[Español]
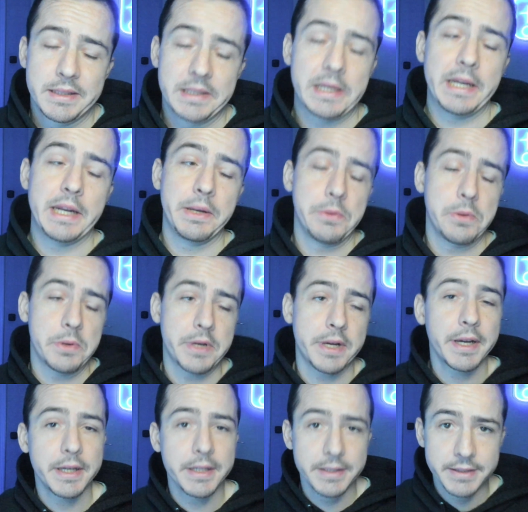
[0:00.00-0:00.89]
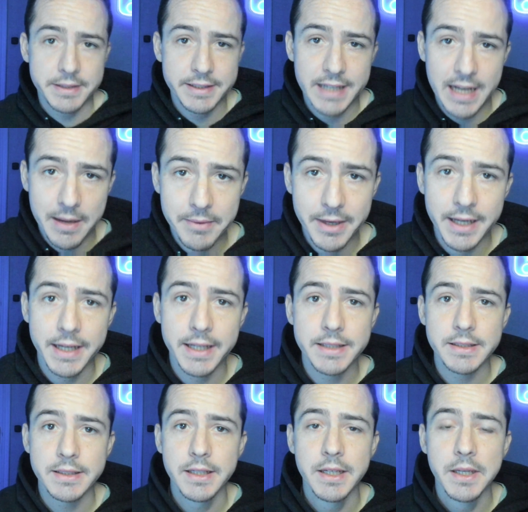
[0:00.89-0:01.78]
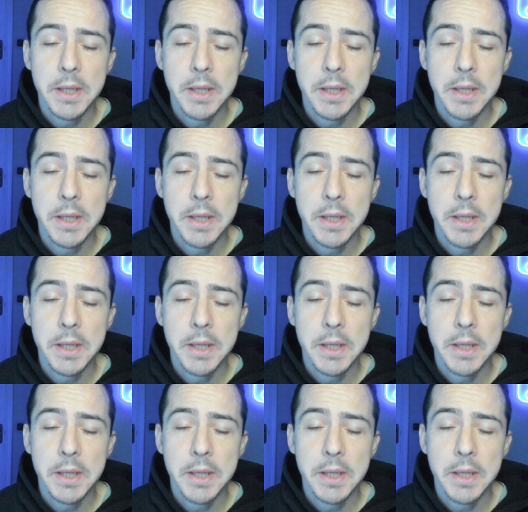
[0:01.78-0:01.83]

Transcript: creo que sabéis,